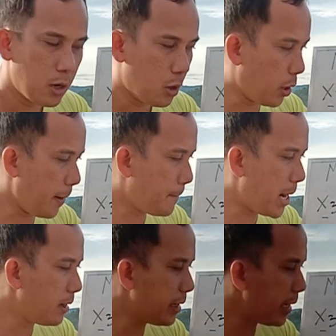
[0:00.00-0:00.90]
Okay,
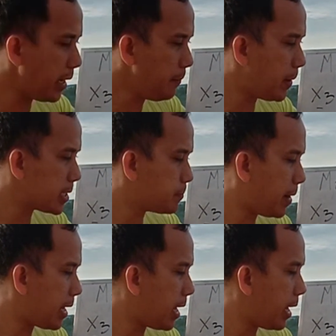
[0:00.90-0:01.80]
pang reinvest
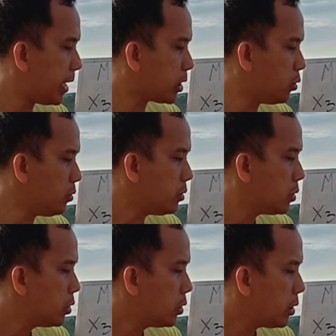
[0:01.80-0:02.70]
para itong
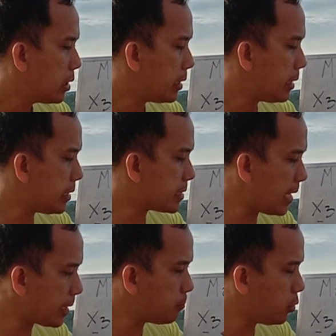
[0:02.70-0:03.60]

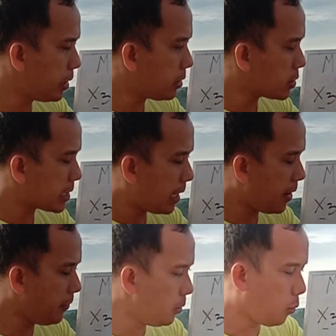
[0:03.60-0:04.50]
slot mo dito sa
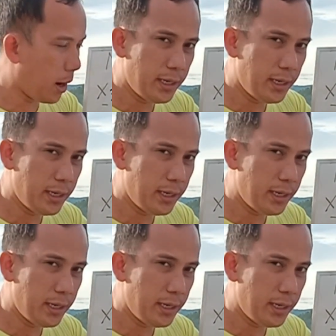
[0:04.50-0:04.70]
level 1